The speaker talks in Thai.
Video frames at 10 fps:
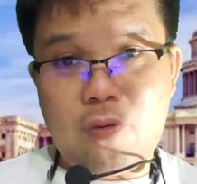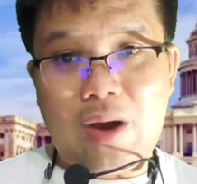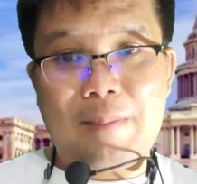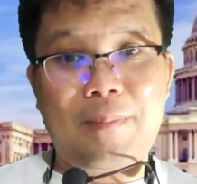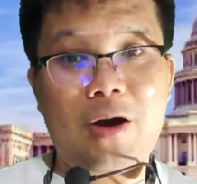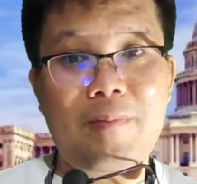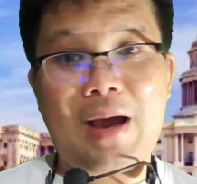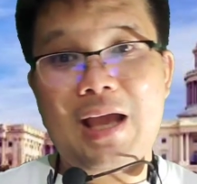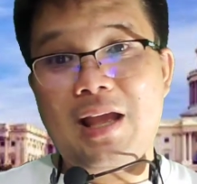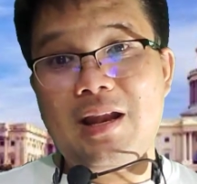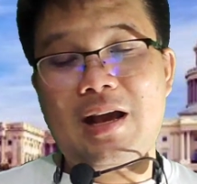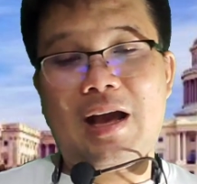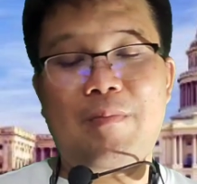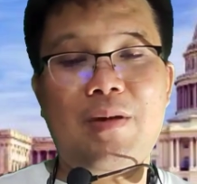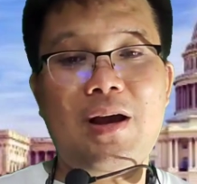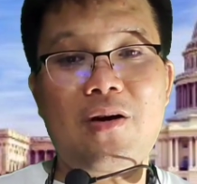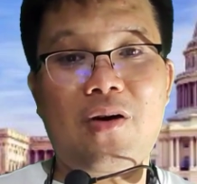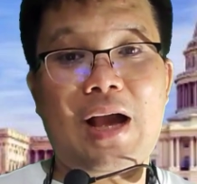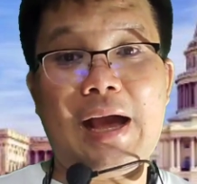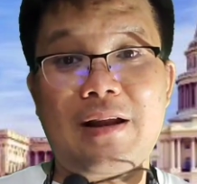ความปลอดภัยนะครับ เรื่องข
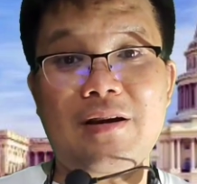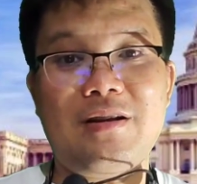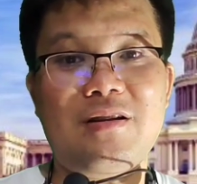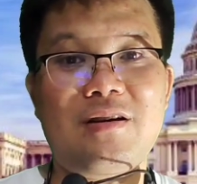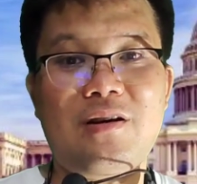องการเงิน